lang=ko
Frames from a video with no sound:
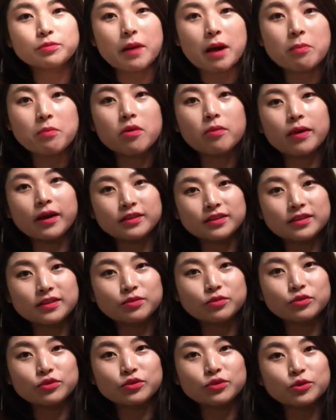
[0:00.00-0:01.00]
방법
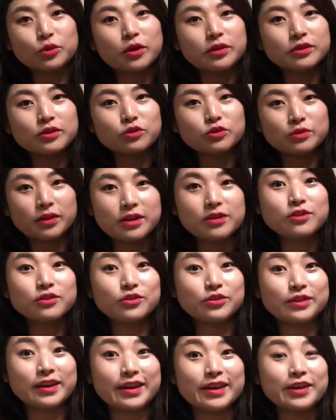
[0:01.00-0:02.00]
아시는 분은 저한테 좀
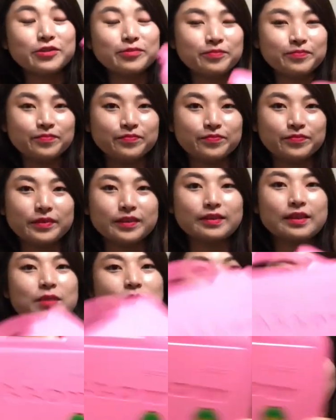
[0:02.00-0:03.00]
알려주세요.
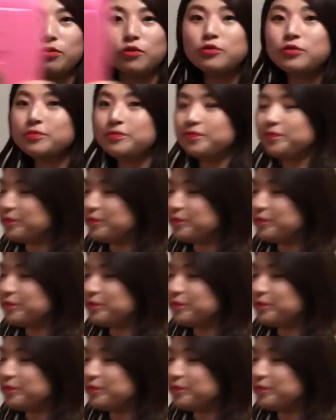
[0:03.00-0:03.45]
삼익슬로폰?